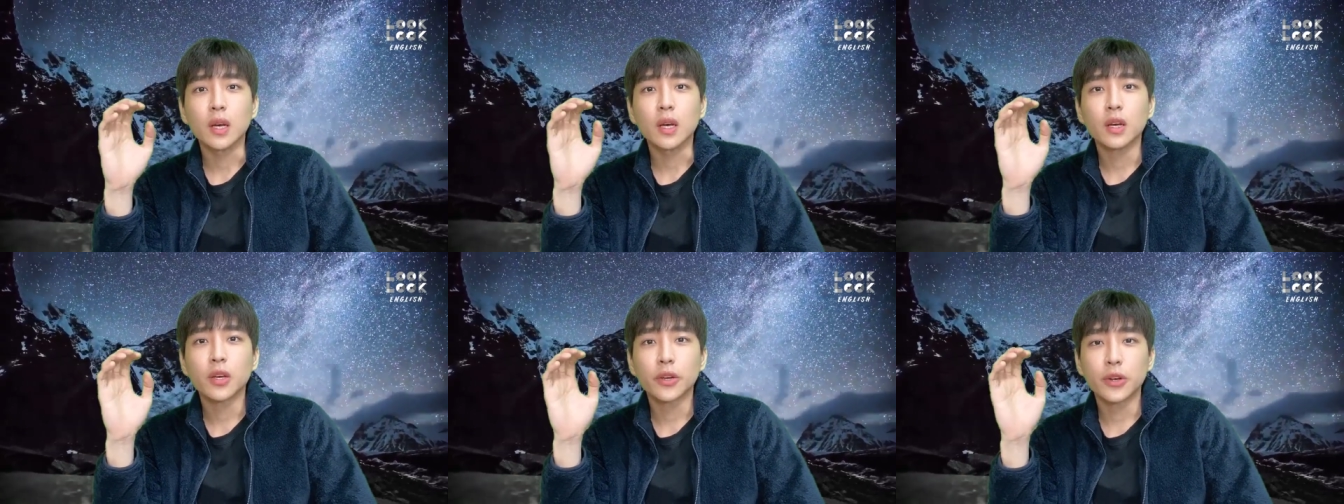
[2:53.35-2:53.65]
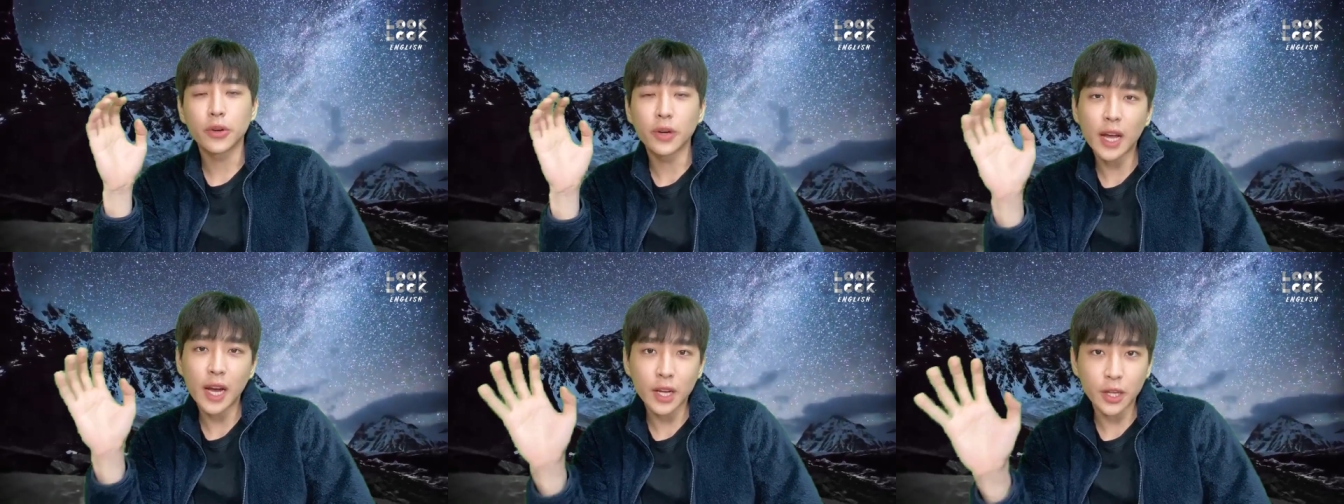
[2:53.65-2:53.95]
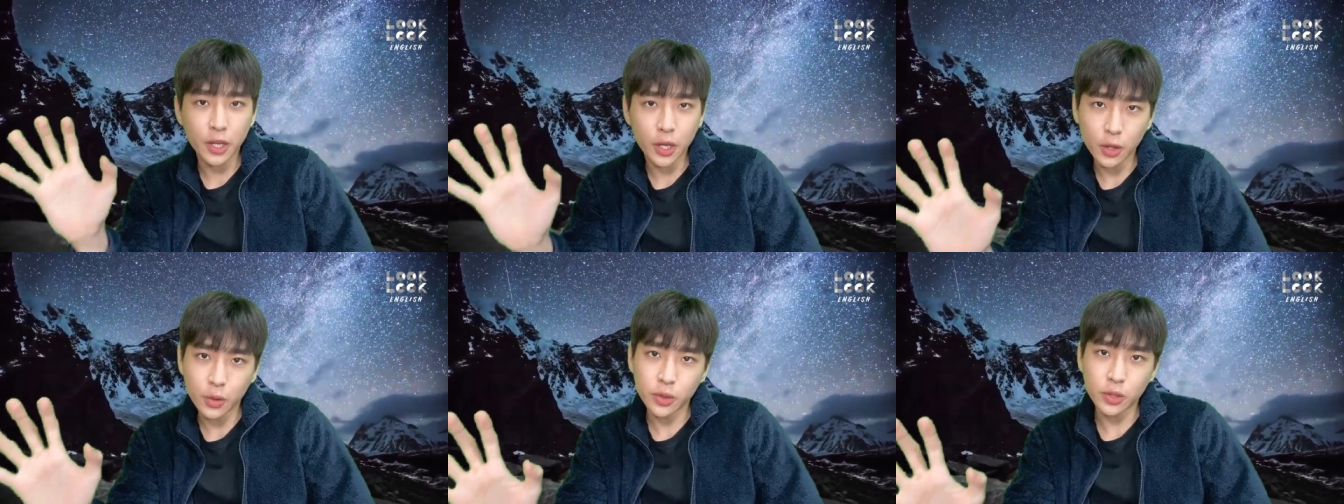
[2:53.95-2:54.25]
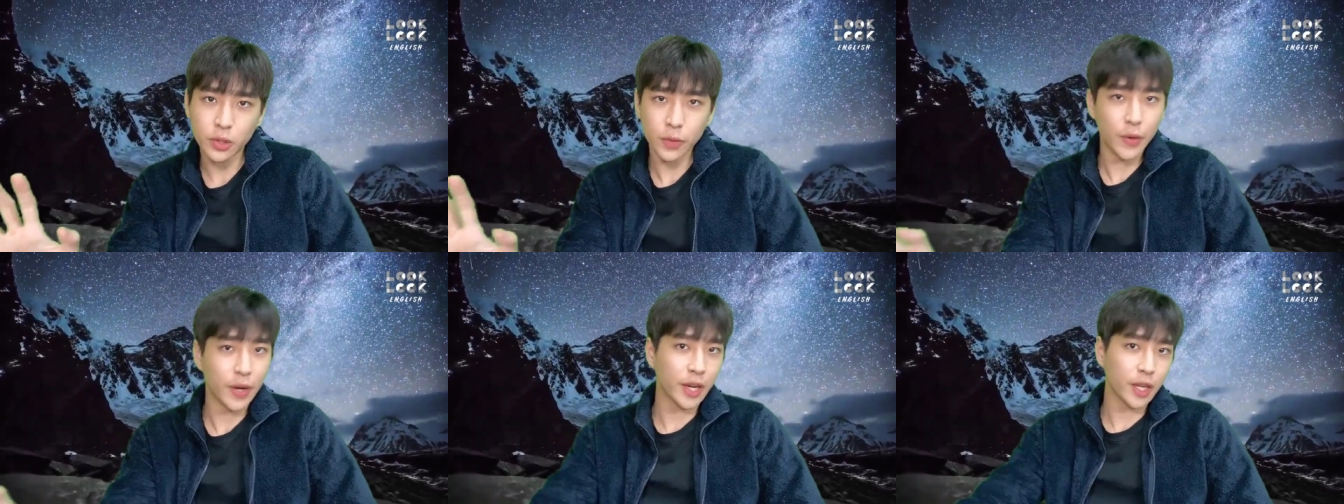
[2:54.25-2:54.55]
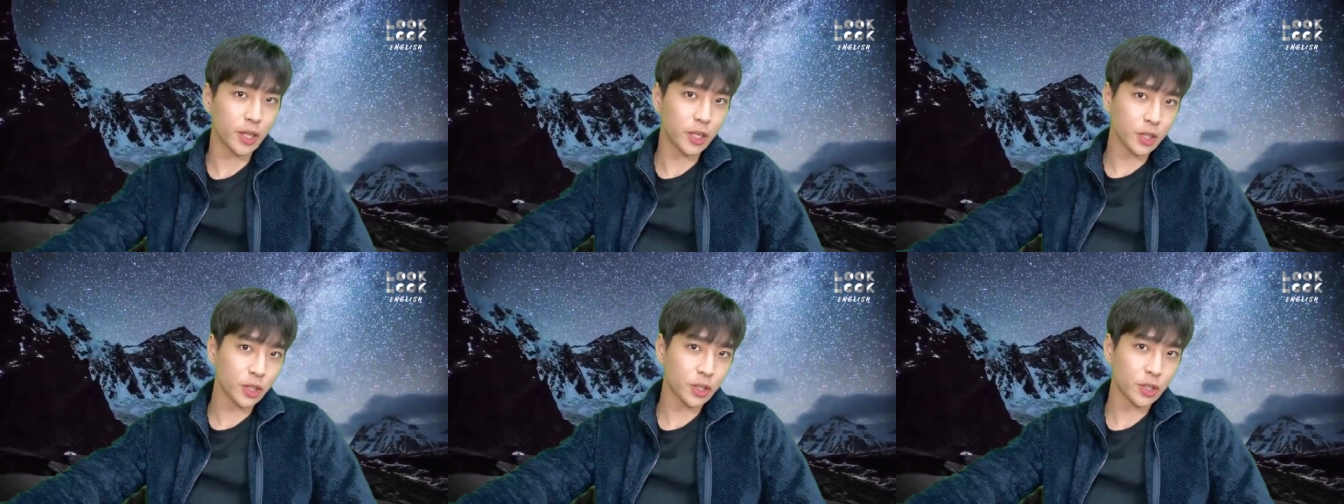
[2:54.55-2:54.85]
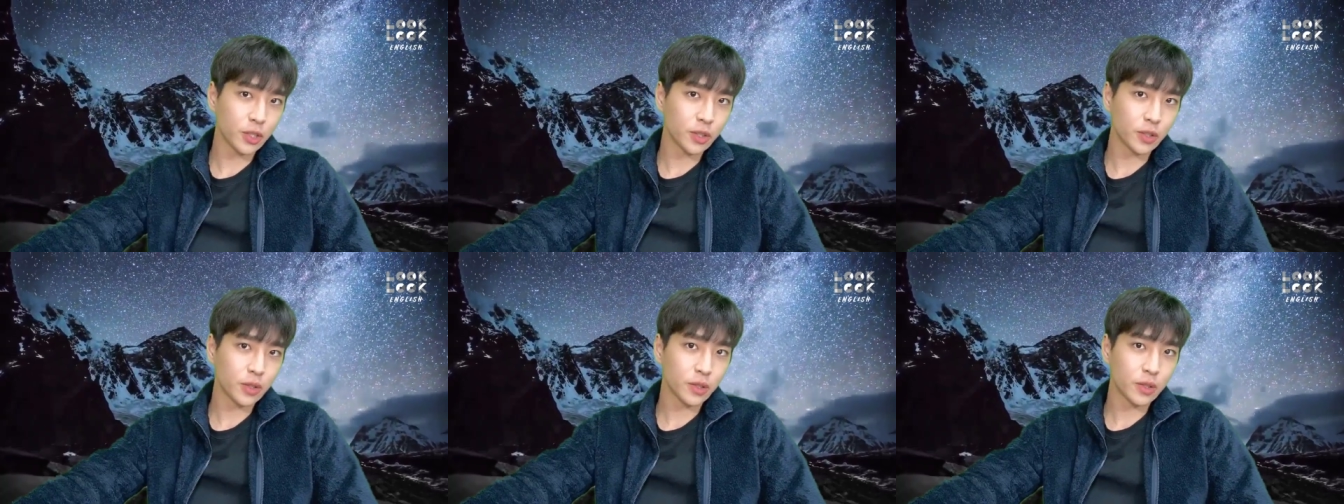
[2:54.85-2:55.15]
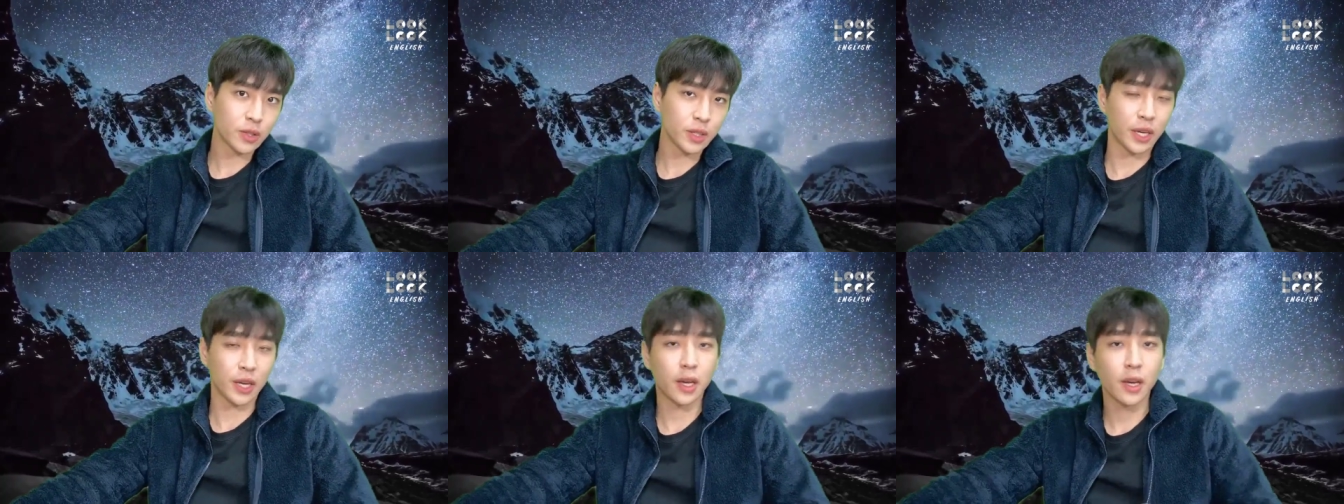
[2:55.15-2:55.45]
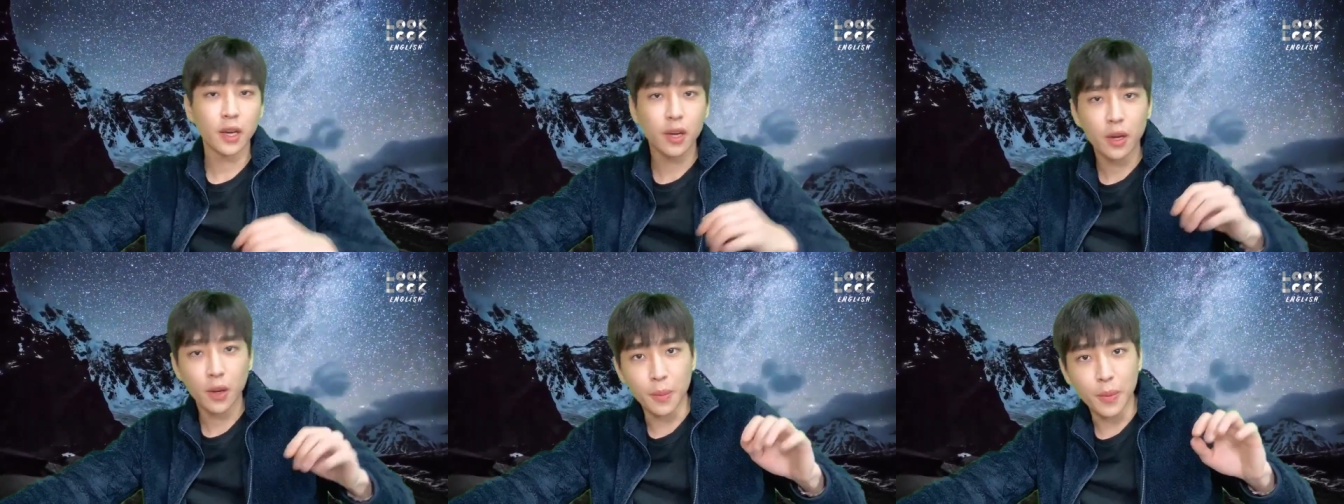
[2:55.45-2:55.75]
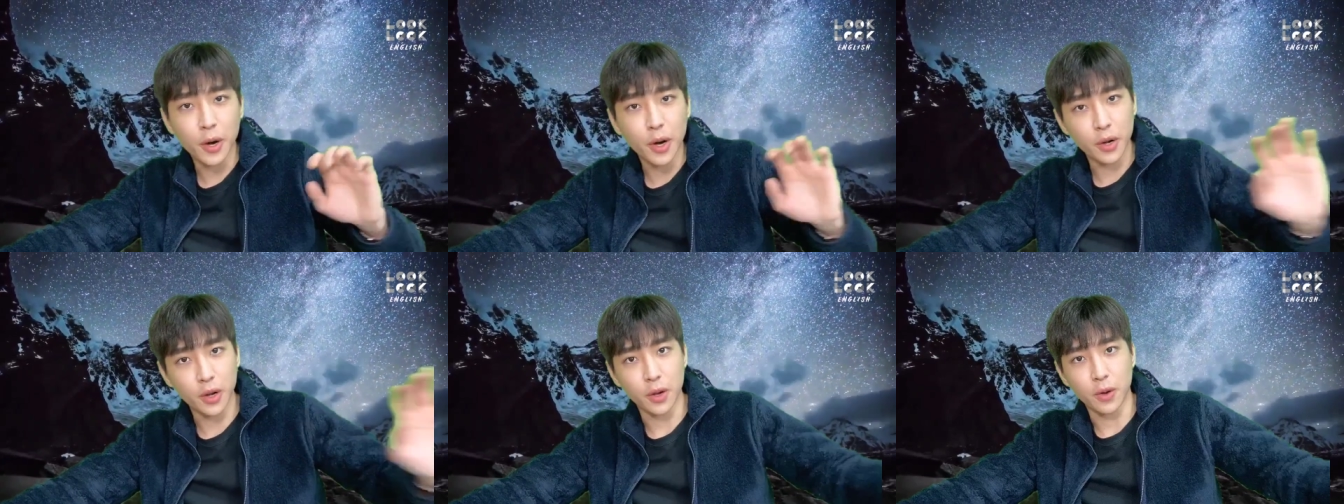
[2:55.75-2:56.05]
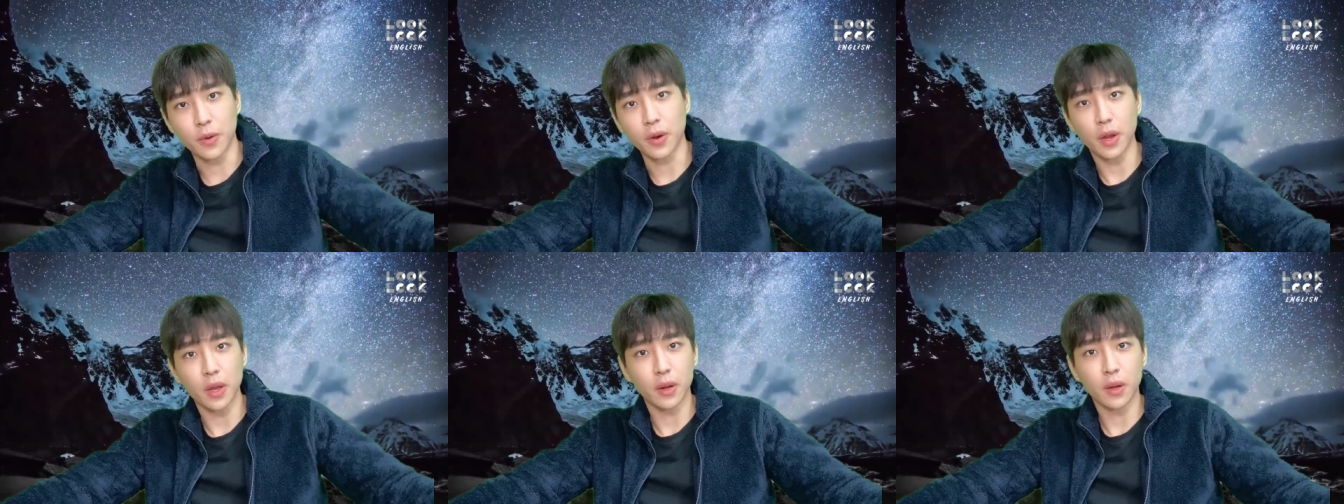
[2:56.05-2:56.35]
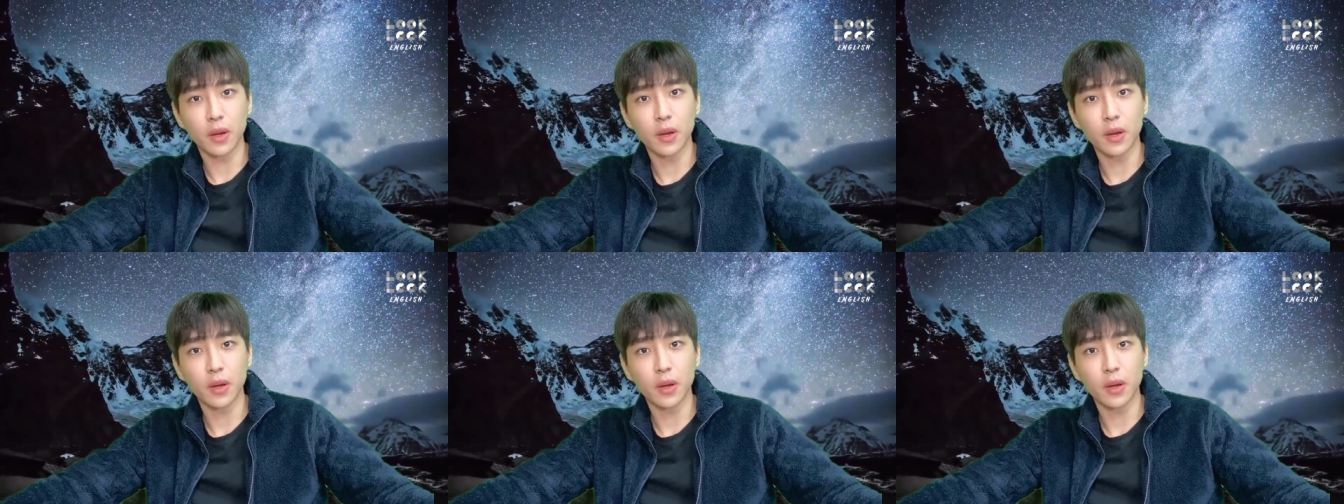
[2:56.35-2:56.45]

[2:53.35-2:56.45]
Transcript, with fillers: you're not used to English, like compared to Korean.